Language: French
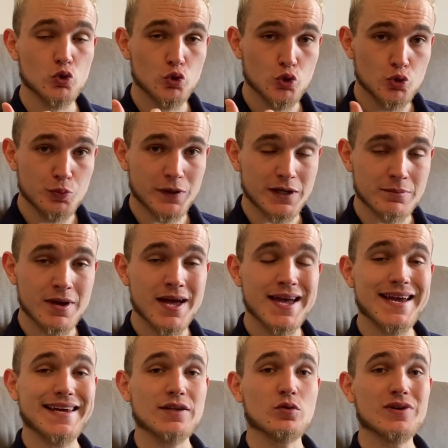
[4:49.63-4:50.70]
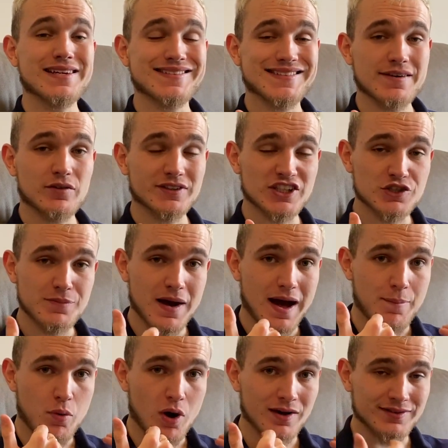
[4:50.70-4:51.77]
une prime. Et donc les avantages par
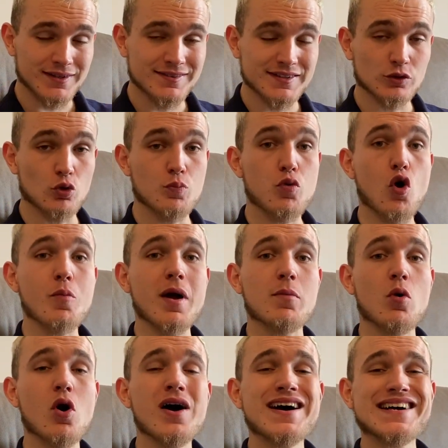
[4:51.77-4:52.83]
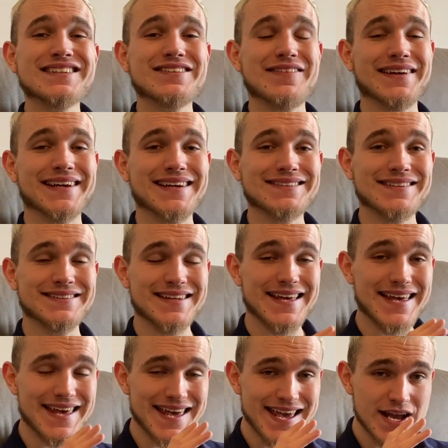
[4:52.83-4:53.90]
rapport à ça, c'est que premièrement, ça va créer cet
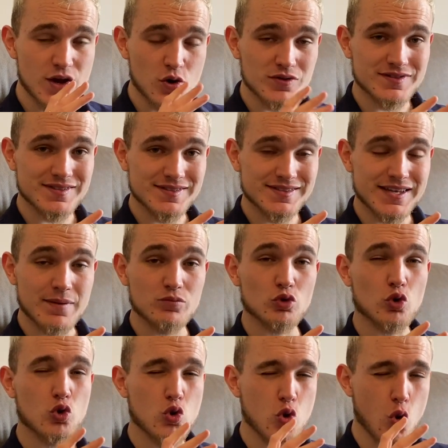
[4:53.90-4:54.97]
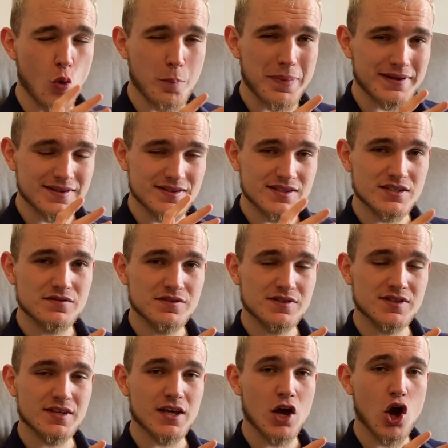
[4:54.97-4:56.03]
écosystème de
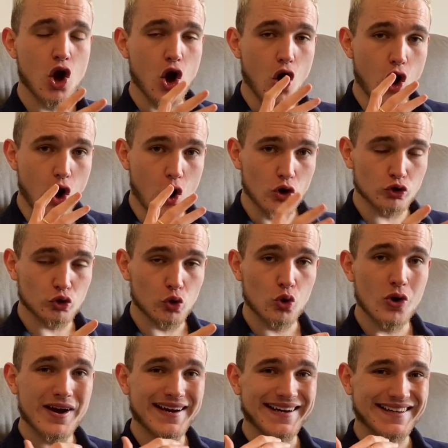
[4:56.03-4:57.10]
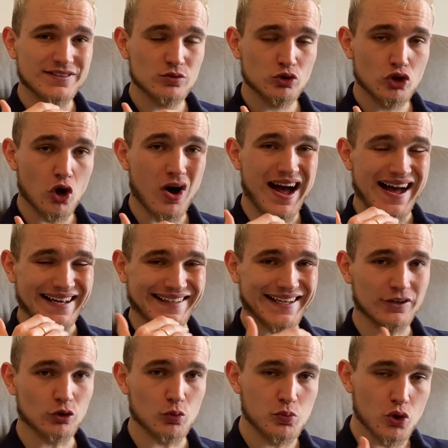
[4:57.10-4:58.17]
compétitivité entre eux, résultant un gain
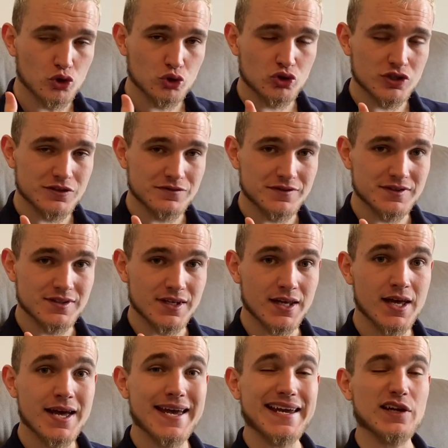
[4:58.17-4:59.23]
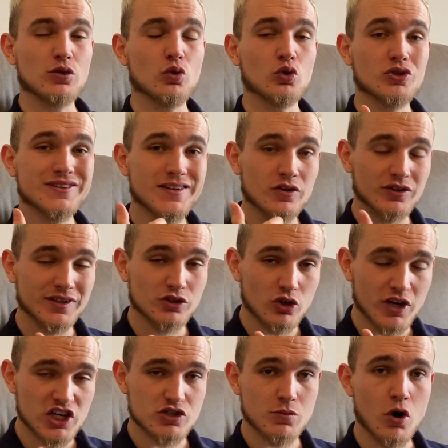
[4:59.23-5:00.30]
de productivité et donc
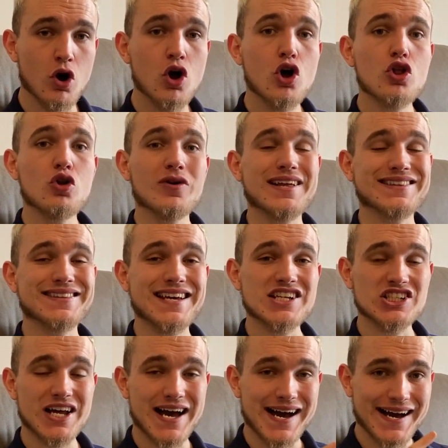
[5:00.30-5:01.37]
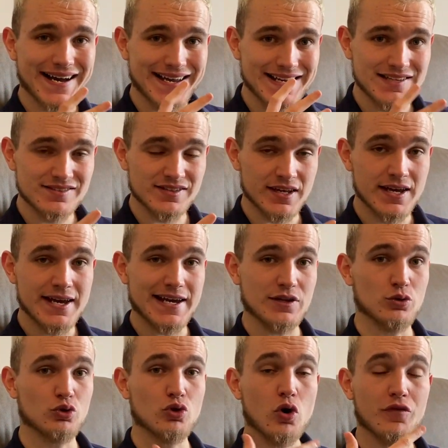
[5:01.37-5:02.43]
d'engagement dans la tâche à réaliser. Et de
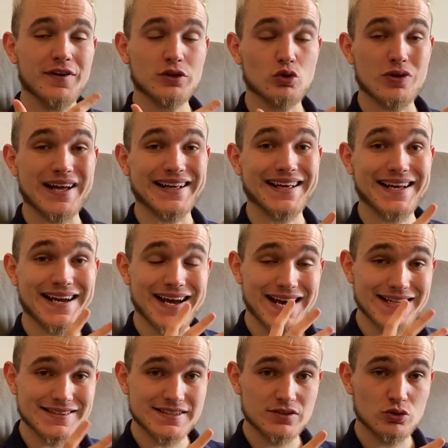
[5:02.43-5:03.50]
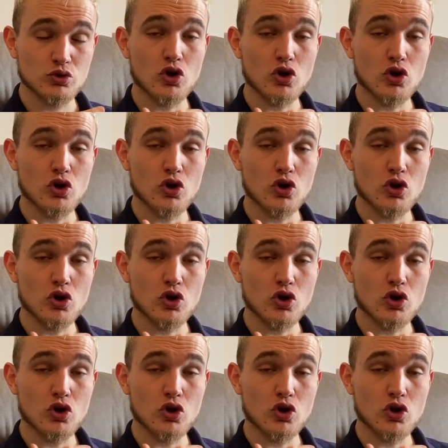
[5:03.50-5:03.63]
deux, en fait, de la gratitude